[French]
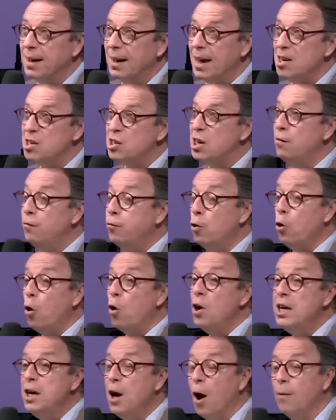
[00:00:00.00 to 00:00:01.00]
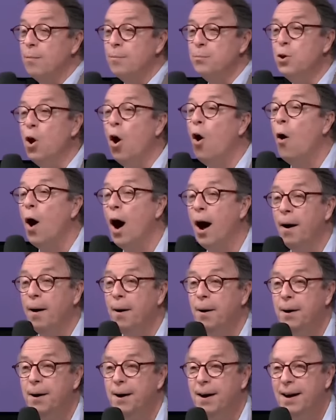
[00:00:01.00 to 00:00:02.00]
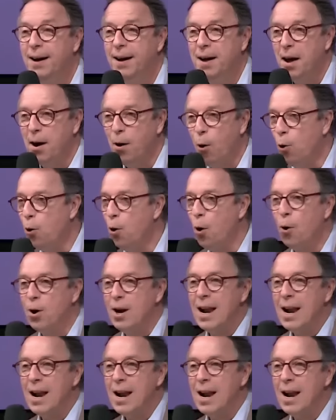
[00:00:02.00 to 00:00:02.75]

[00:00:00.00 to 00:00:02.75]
Est-ce qu'il faut le relire Non. Hein. on